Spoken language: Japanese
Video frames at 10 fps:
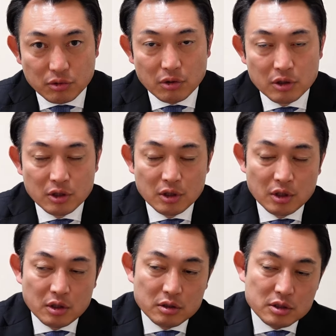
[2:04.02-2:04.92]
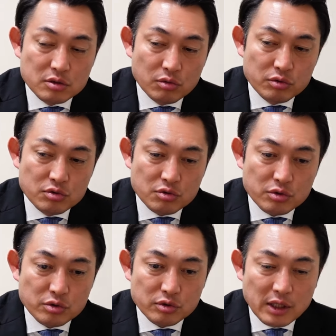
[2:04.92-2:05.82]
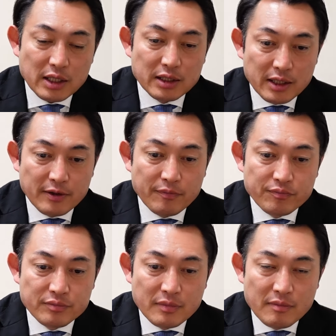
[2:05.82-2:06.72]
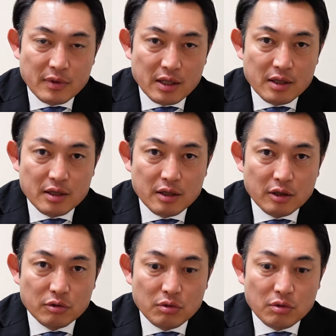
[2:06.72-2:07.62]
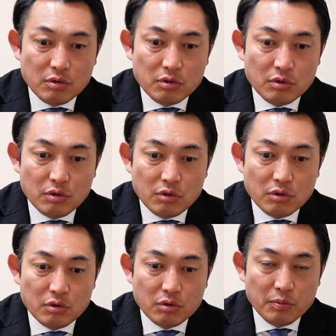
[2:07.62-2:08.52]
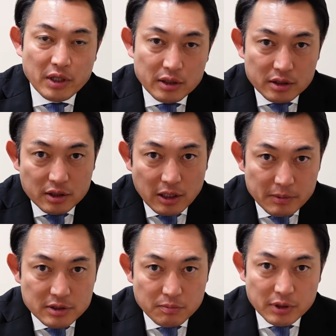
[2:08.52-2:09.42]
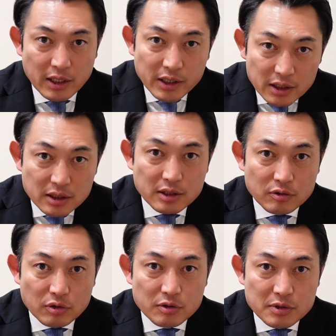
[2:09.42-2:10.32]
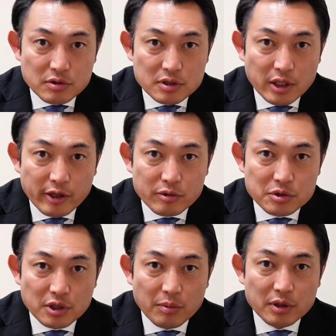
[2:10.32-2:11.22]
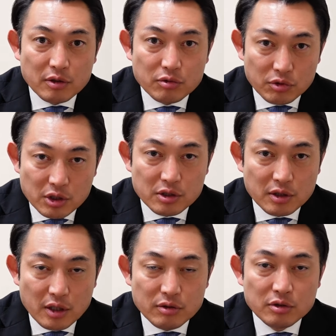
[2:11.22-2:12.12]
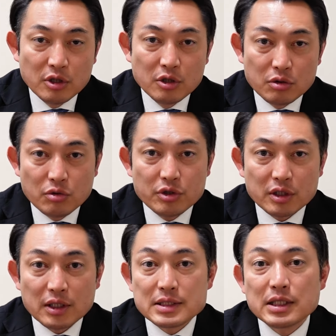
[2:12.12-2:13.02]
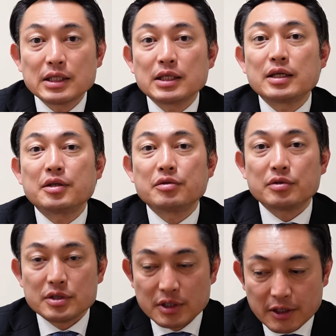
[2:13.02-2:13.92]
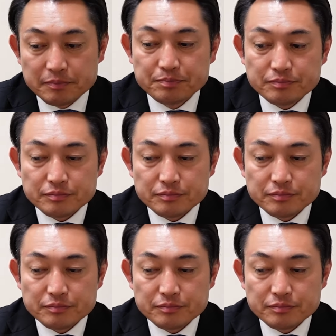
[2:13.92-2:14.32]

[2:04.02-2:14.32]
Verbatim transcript: とでそういう状況の中であのー、お前ら川松さん何やってんだとひまさらさんがいろいろ調べてるのにっていうご意見はたくさんいただいてるんですが